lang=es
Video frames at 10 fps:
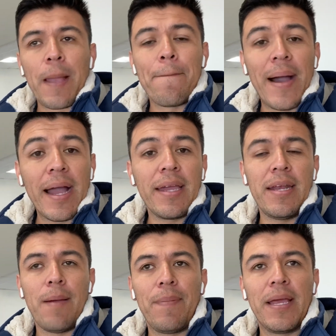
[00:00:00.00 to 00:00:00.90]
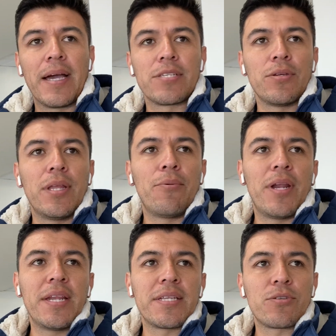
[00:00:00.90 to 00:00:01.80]
Bajen la aplicación de
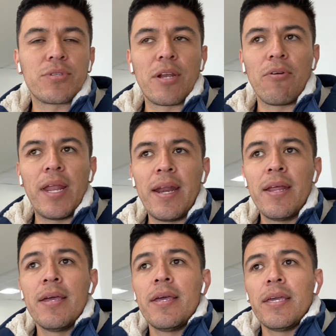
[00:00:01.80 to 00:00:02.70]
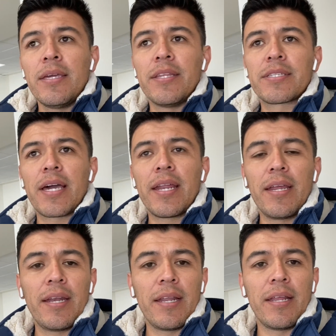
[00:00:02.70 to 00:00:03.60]
Volaris en su celular y
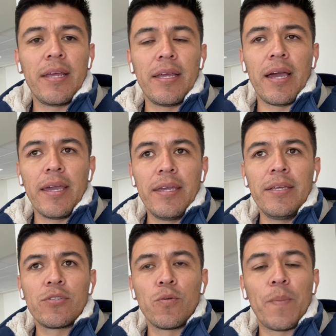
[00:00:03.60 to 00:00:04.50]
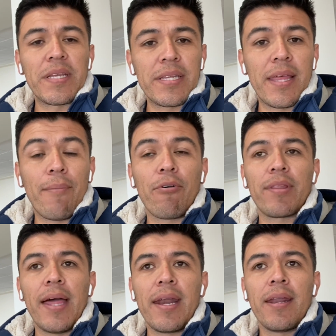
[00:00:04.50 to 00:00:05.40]
descarguen eh, ahí su pase de
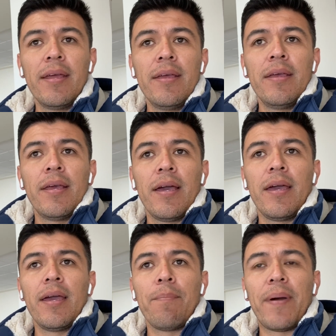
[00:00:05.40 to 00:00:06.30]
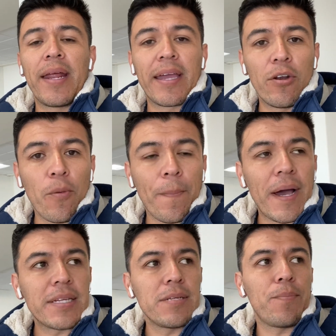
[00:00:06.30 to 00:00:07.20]
abordar eh, para que no
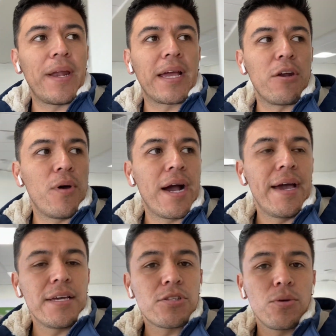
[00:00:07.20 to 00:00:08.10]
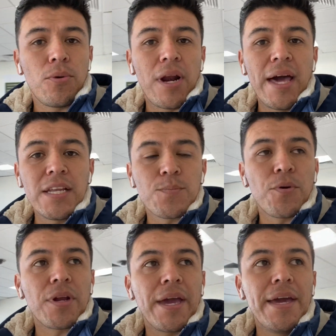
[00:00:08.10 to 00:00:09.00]
pase, para que no haga esto Volaris,
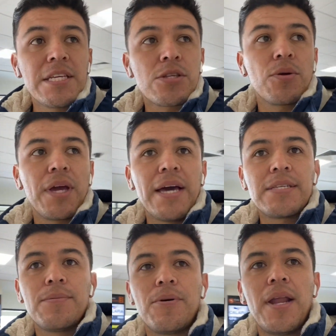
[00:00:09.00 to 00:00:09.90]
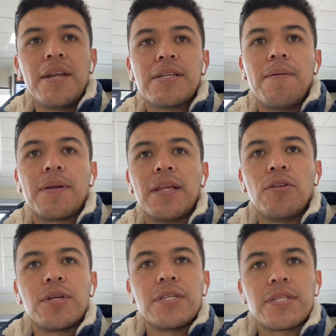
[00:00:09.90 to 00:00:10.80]
porque esto que hace Volaris, la verdad
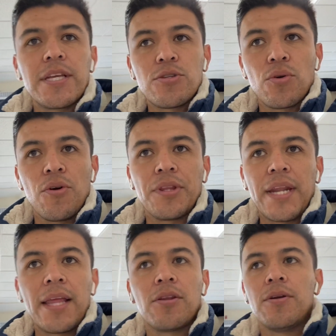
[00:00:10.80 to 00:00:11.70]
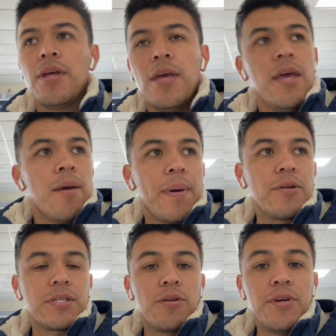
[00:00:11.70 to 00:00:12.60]
no sé si está en su contrato,
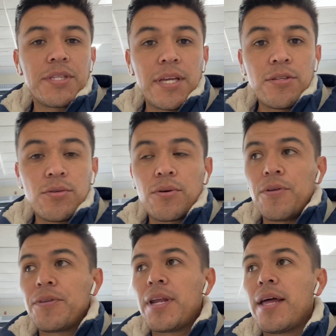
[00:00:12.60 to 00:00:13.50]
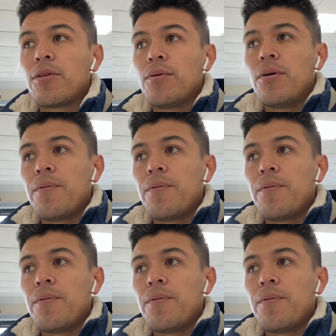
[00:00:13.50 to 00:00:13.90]
pero si no está en su contrato,